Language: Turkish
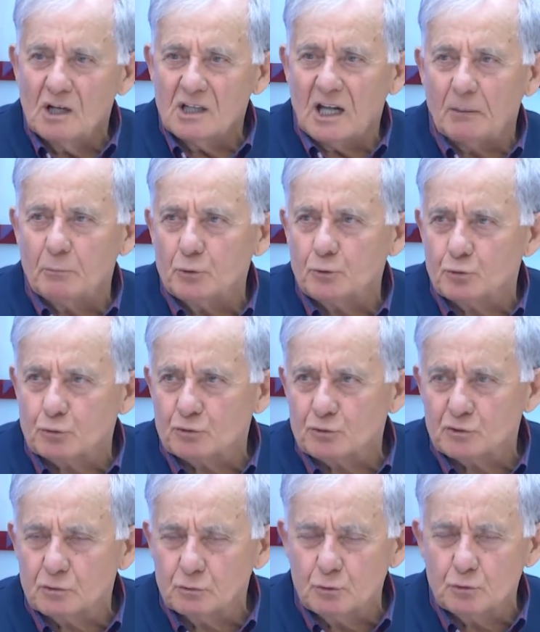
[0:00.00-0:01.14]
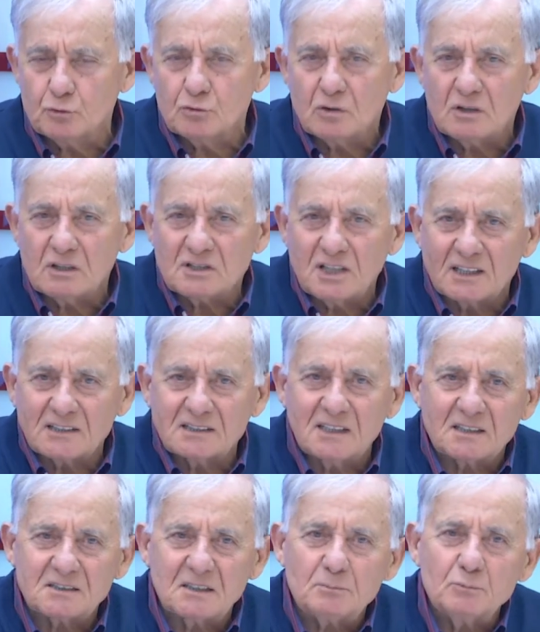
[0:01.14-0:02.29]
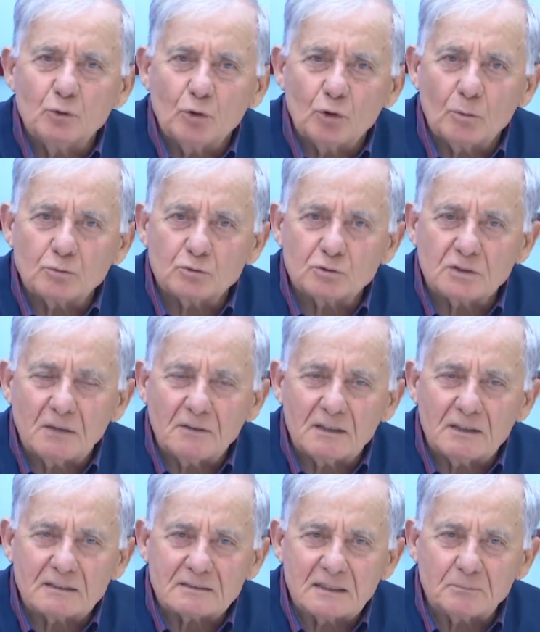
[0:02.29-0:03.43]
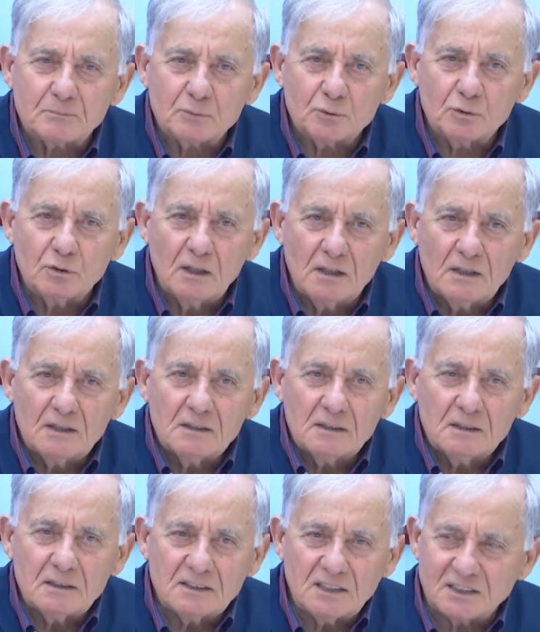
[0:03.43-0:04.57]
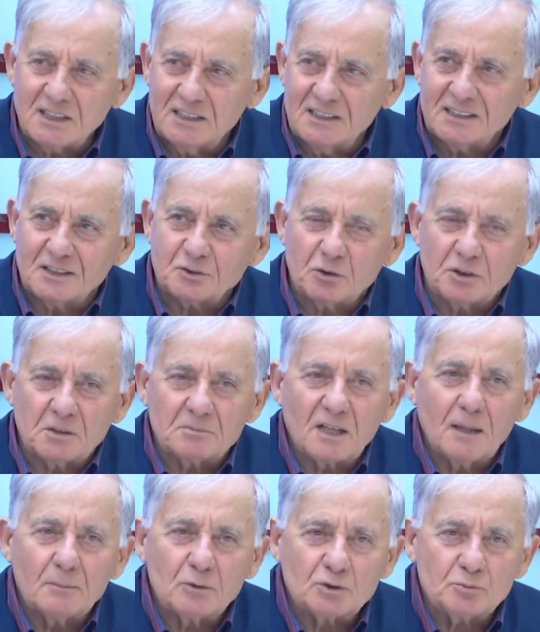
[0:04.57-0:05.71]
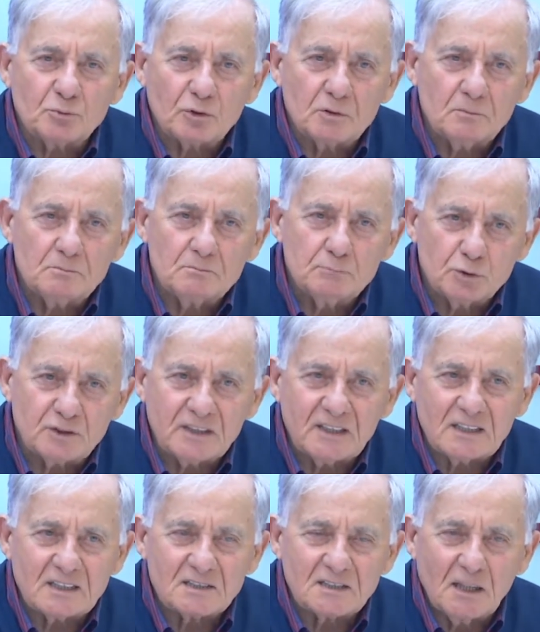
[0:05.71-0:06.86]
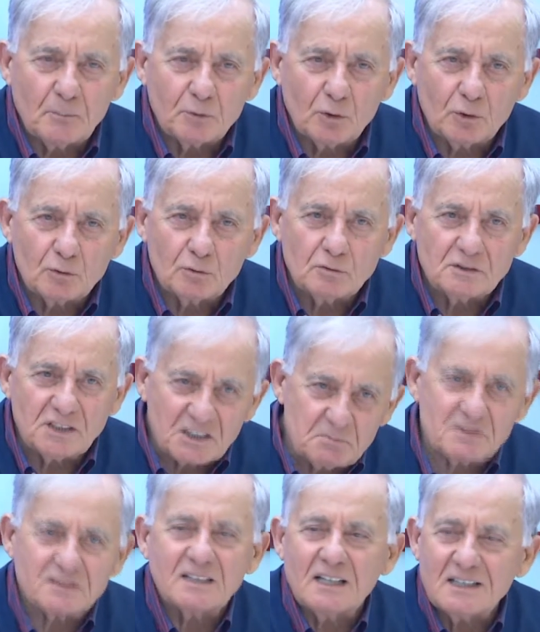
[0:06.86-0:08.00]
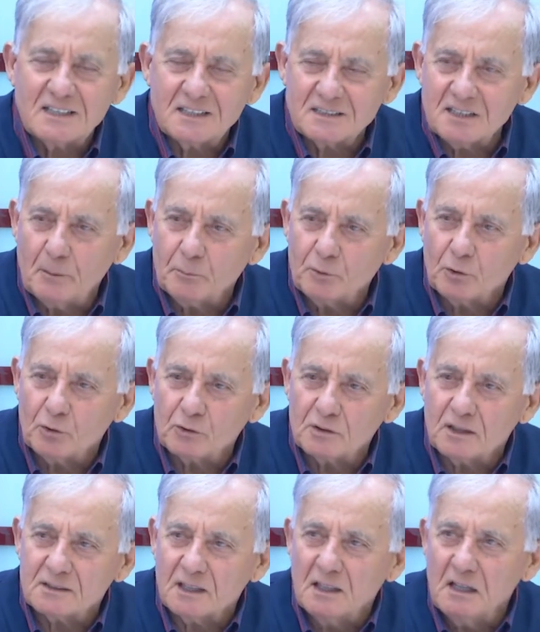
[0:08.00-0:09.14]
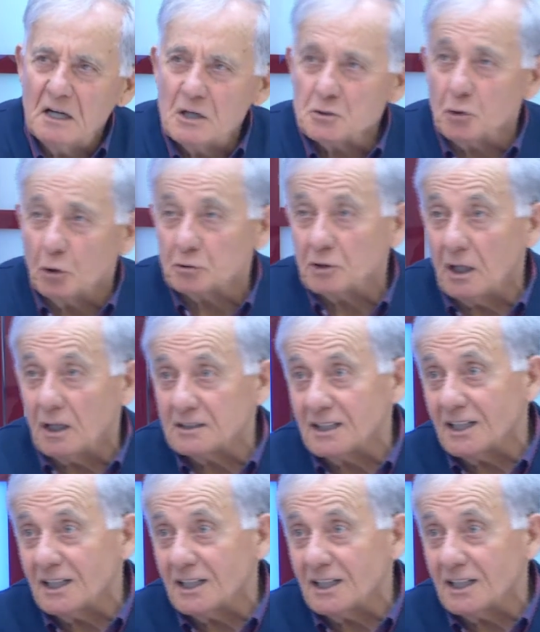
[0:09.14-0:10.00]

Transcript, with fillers: Yani bu güç güç e, şartlarda, bu olumsuz havalarda, bu e, geçenlerde de söyledim Trabzonspor'un bu seneki şampiyonluğu geçmiş seneki şampiyonluklarda çok, çok daha farklı.